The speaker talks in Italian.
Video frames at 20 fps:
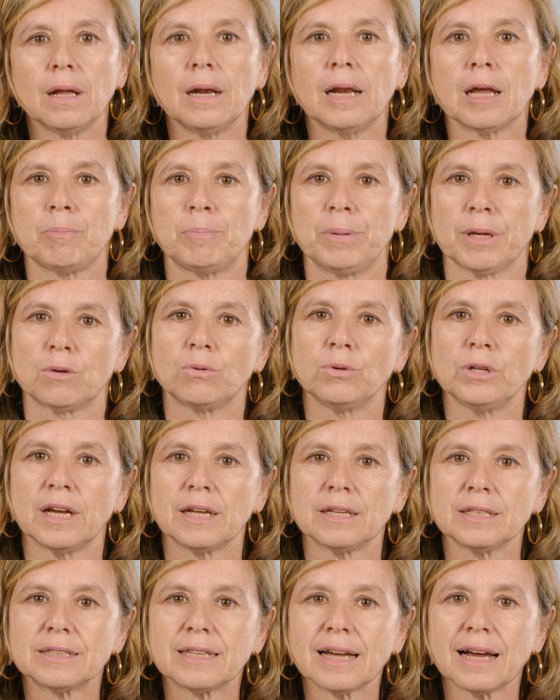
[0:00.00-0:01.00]
La
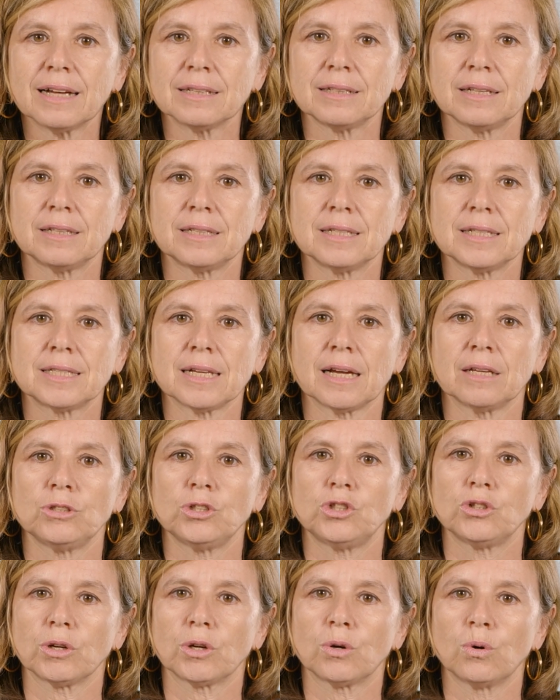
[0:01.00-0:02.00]
peculiarità del design
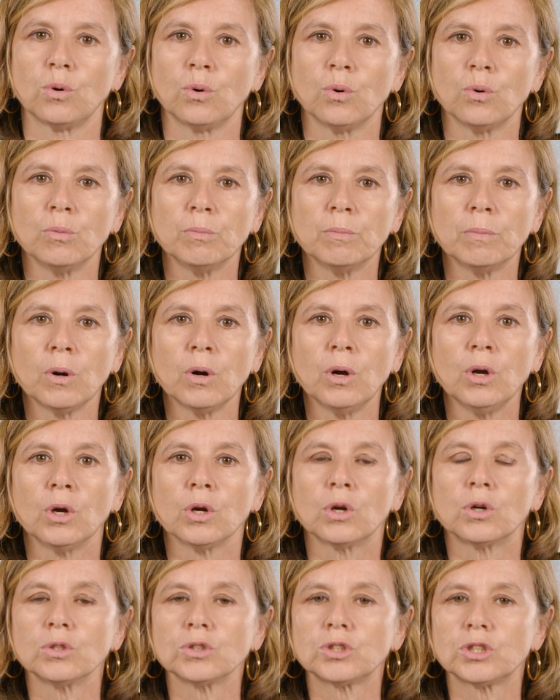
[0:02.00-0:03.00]
di Joy Colombo
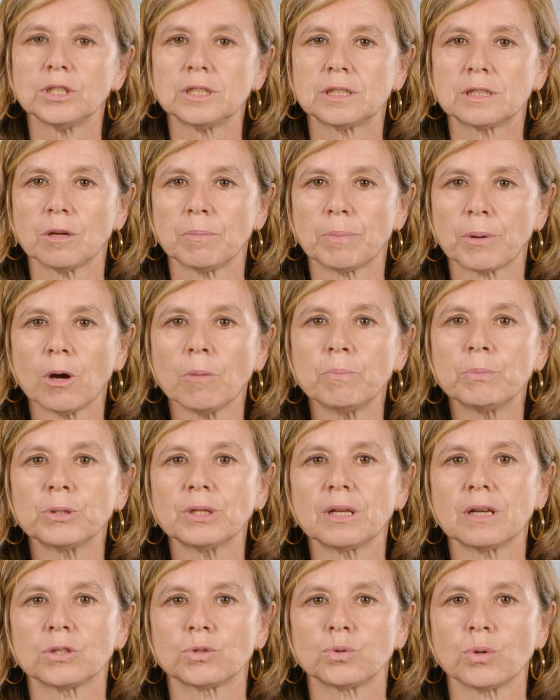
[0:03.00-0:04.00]
consiste proprio
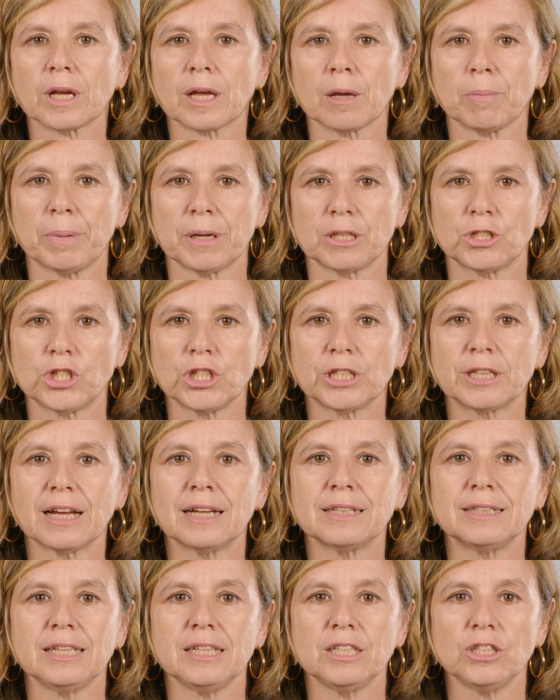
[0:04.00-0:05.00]
nella sua
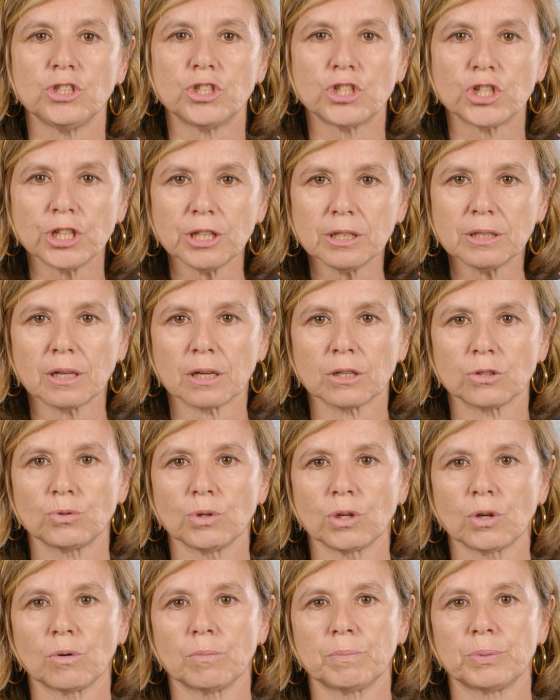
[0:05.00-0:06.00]
capacità di incidere
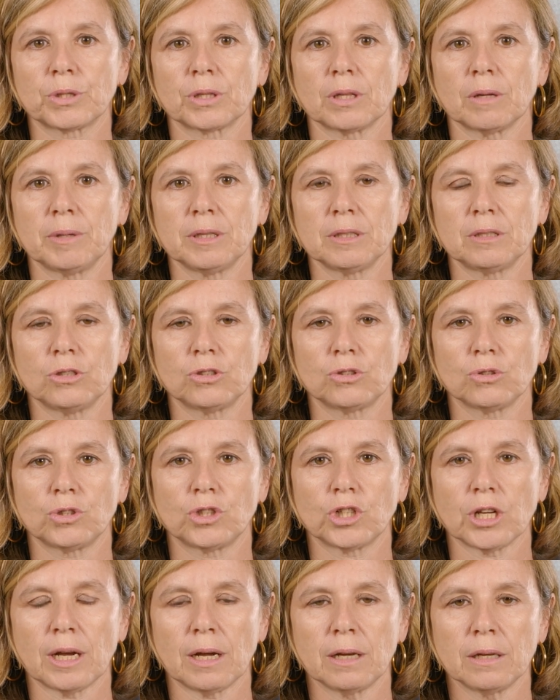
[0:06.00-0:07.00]
sui comportamenti
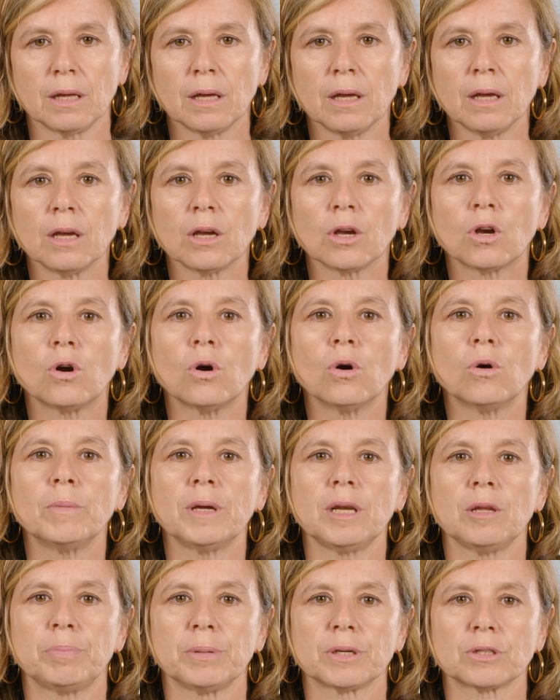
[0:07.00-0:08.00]
sociali
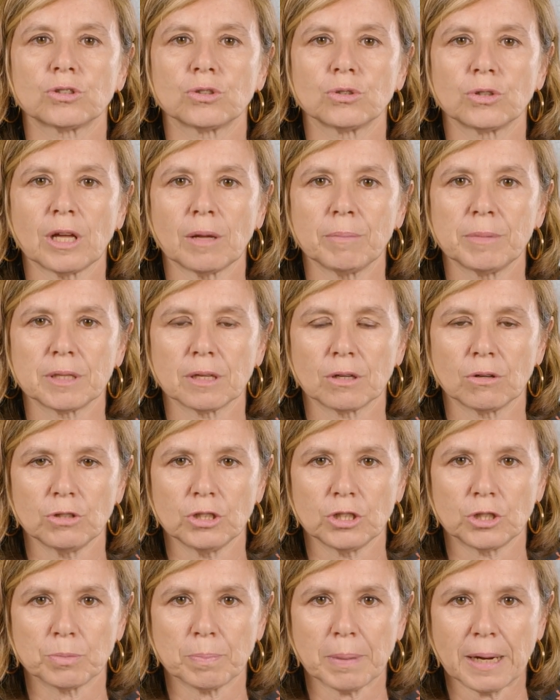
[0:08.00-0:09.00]
come le persone abitano
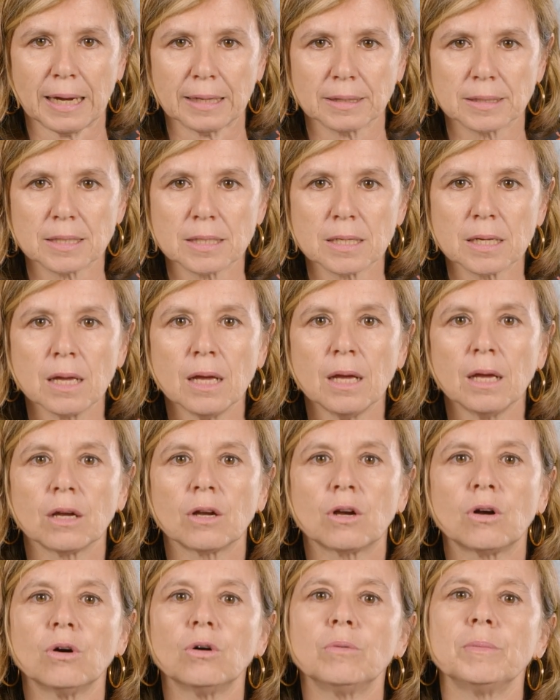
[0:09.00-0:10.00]
gli spazi,
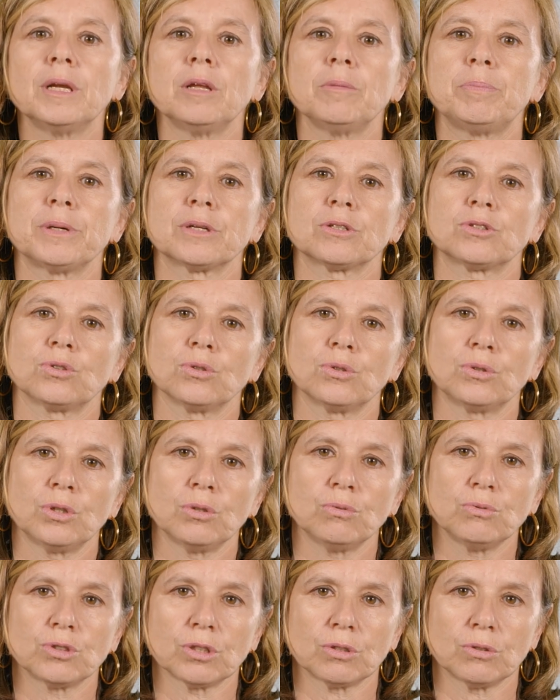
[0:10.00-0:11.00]
come le
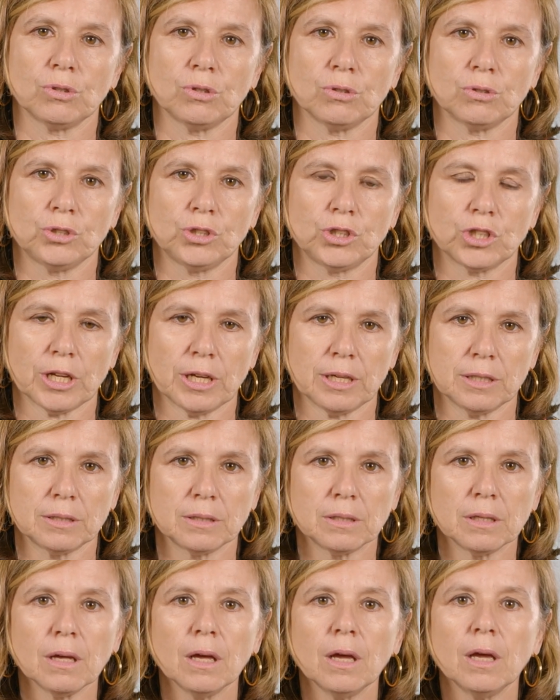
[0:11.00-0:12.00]
persone usano gli
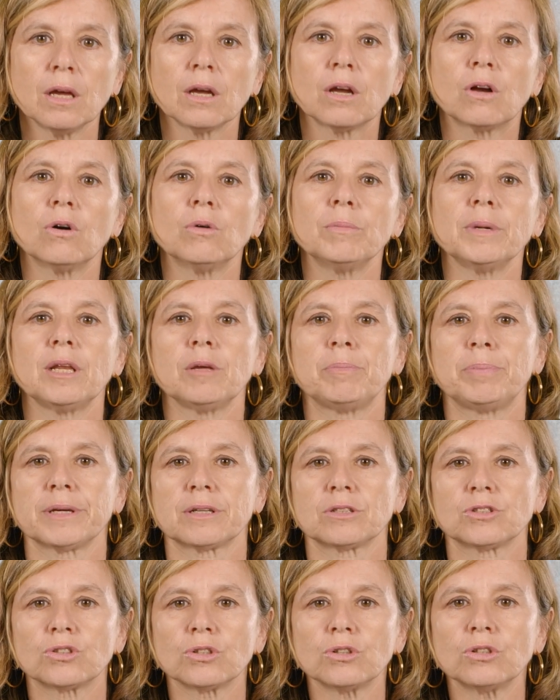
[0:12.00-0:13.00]
oggetti, come le
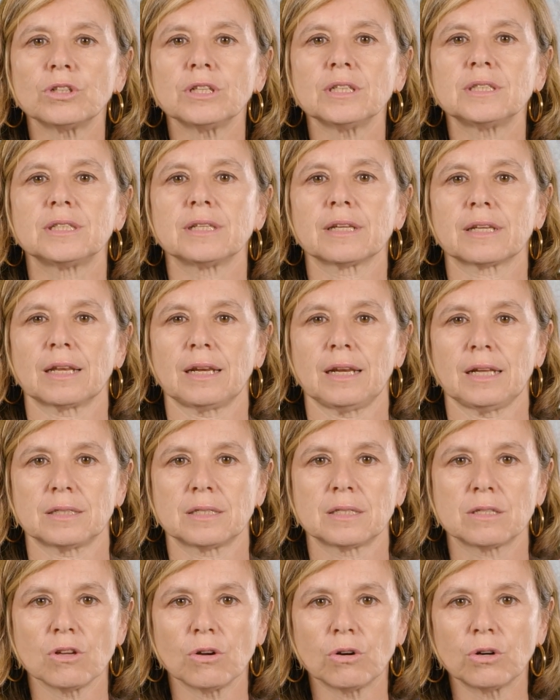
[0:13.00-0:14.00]
persone si
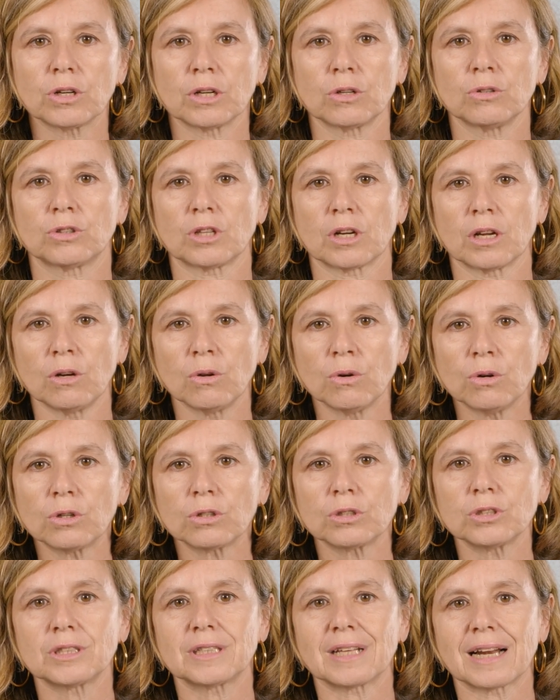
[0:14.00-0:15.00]
relazionano tra
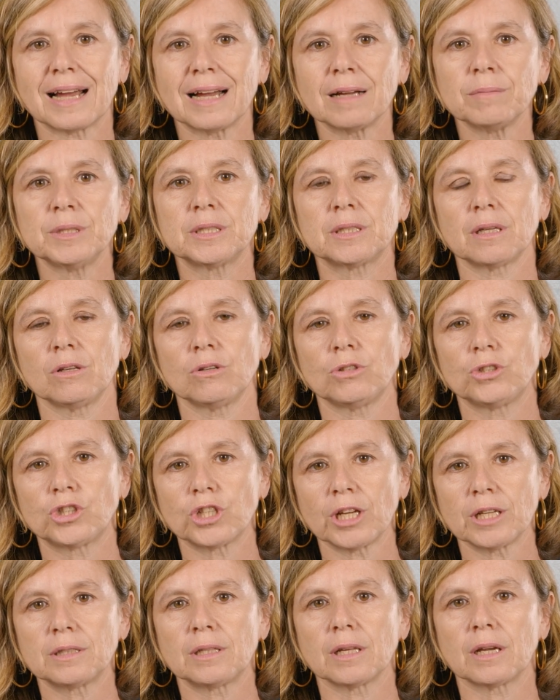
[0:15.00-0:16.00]
loro tramite gli
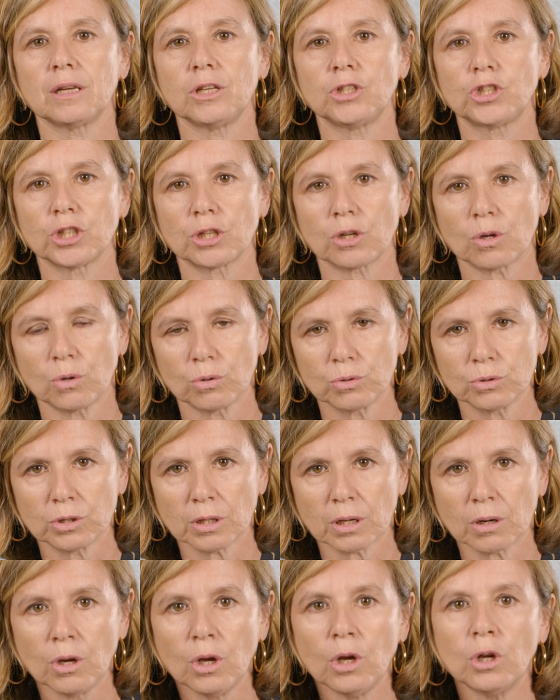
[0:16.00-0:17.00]
oggetti che le
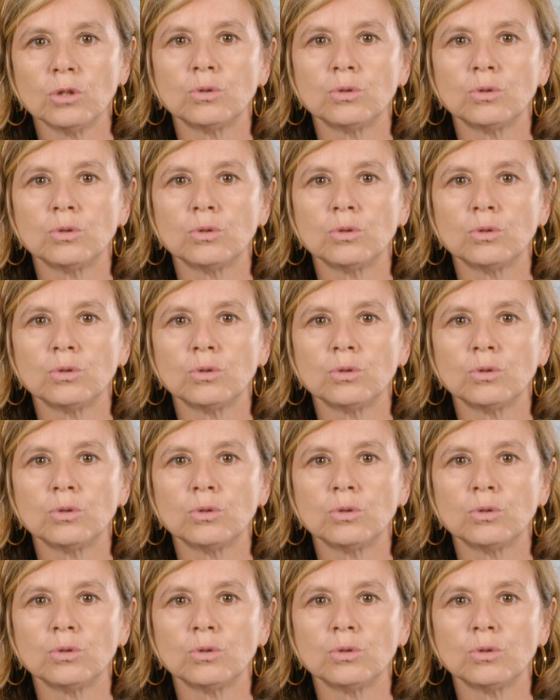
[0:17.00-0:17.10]
circondano.